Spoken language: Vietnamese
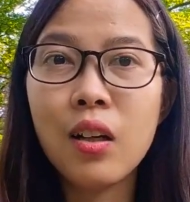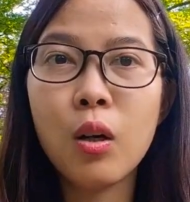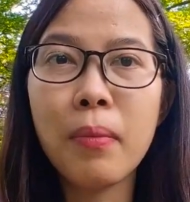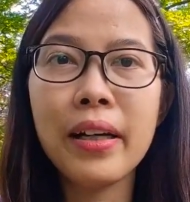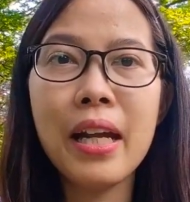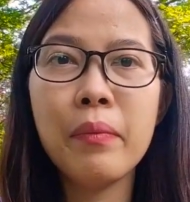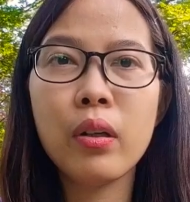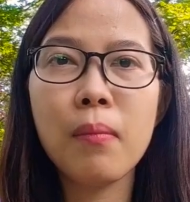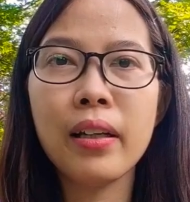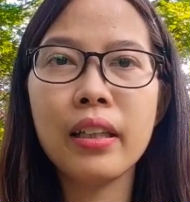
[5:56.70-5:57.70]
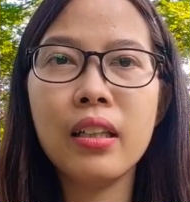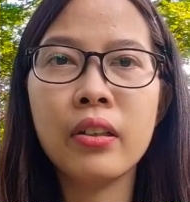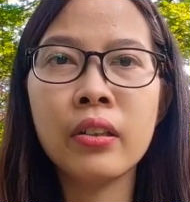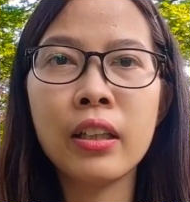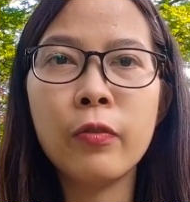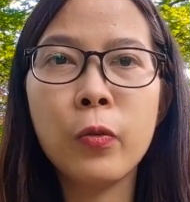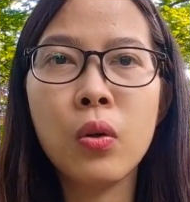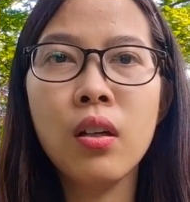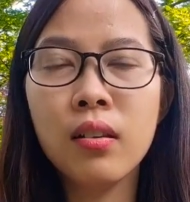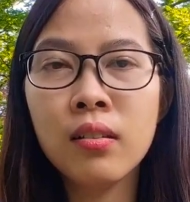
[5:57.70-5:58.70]
Còn ban đêm nếu các bạn đi ở những thành
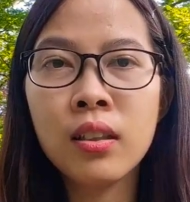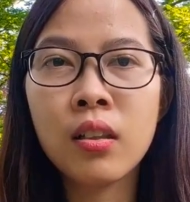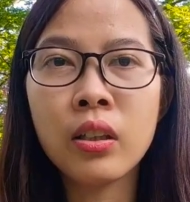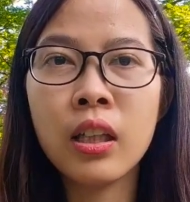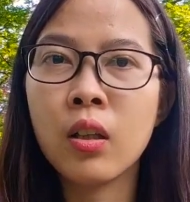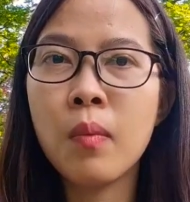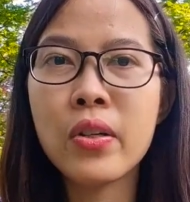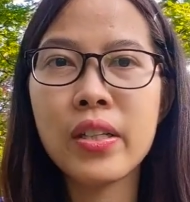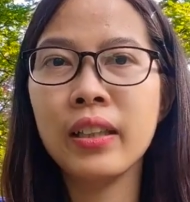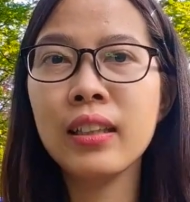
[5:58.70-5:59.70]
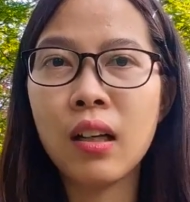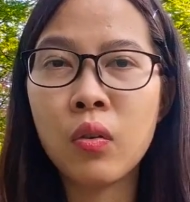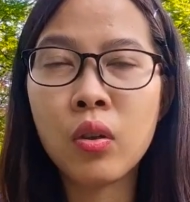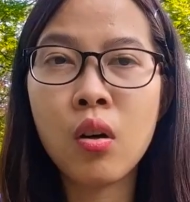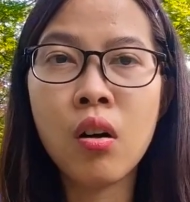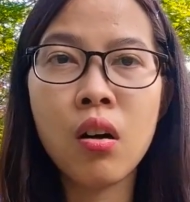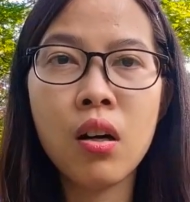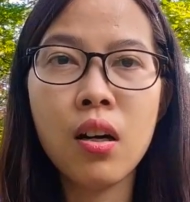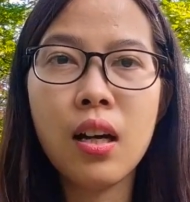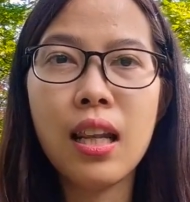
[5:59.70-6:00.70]
phố lớn thì có thể có bọn say rượu,
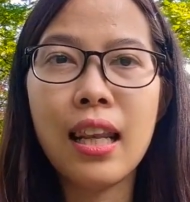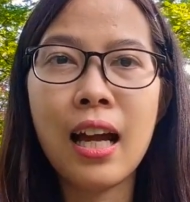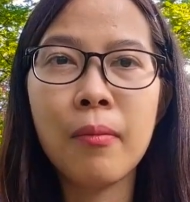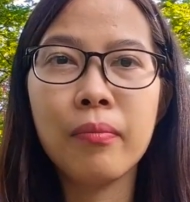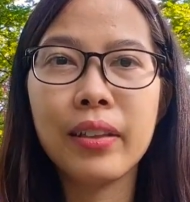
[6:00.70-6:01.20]
nó làm